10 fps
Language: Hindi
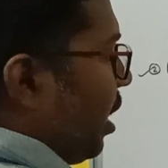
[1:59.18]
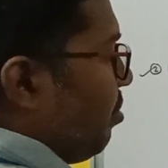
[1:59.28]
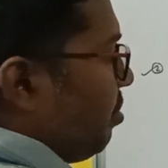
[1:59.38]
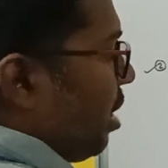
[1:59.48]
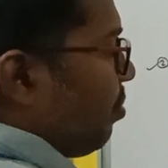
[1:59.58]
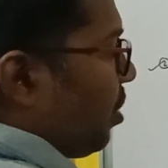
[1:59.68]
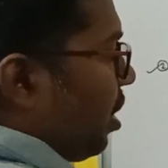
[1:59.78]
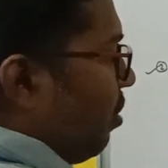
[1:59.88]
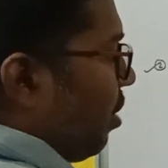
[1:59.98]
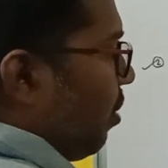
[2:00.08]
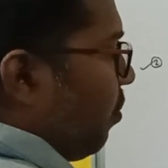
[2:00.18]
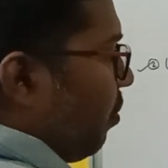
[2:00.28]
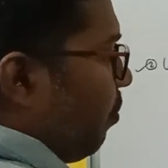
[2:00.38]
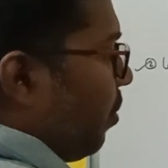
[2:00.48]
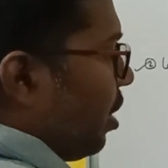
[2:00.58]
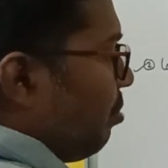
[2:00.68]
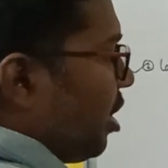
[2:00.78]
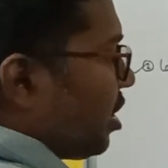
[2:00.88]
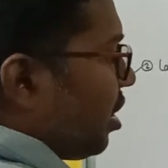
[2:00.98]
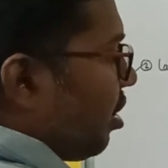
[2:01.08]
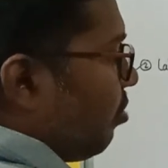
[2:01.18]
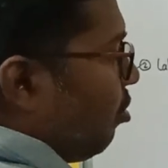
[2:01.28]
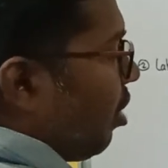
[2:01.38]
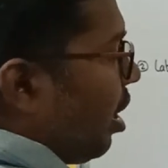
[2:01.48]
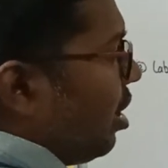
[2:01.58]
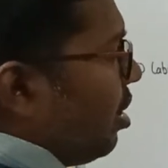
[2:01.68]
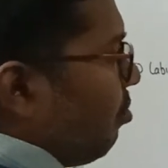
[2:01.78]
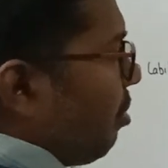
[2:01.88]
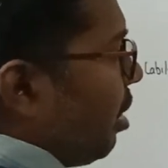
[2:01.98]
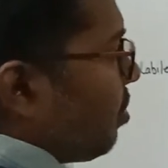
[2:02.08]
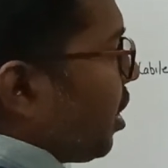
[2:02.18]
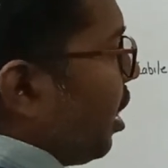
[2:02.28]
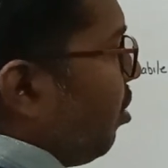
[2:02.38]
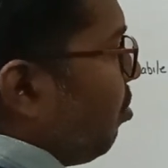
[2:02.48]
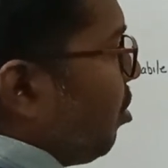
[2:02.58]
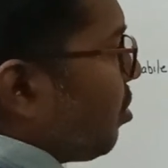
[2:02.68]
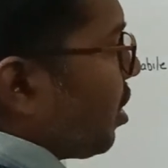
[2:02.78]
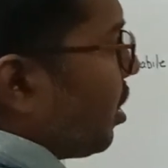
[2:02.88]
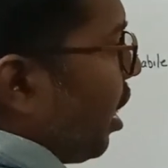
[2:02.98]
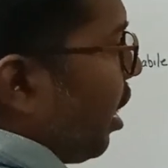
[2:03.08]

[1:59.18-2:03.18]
टाइम यहाँ पे क्या होगा वन मिनट से कम होगा मतलब सेकेंडों में हो सकता